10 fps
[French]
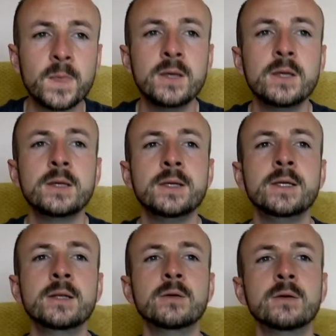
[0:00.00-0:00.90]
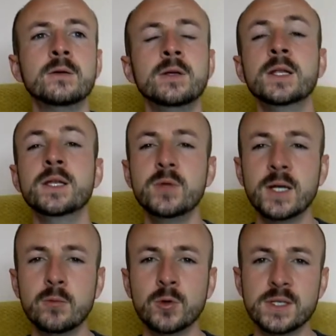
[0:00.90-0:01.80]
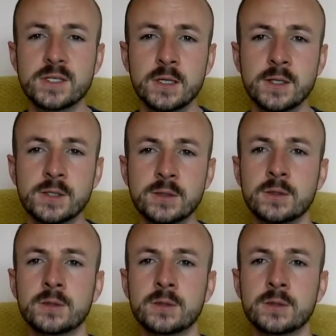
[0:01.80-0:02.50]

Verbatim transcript: et euh, il, anime également des stages